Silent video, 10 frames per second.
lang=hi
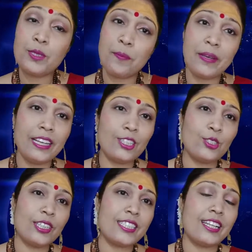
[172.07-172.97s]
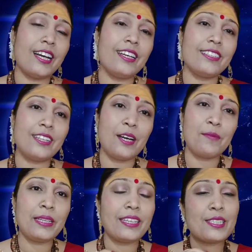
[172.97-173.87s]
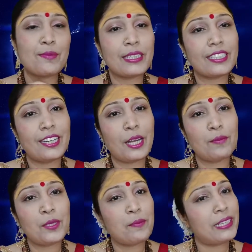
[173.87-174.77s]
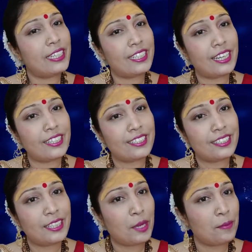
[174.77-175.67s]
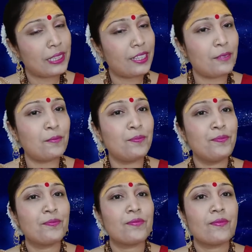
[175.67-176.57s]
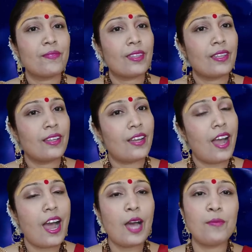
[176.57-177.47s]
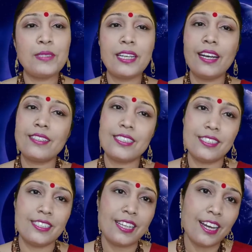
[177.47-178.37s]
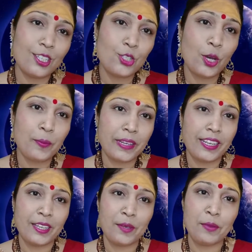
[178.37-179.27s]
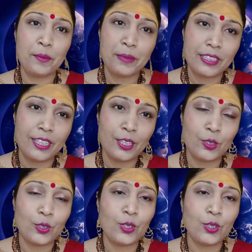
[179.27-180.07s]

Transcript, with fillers: तुमसे पहले जो रिश्ता आया था मेरी किस्मत खराब थी मैंने इनकार कर दिया मतलब आप जहाँ संसार सौंप रहे हैं अपनी पत्नी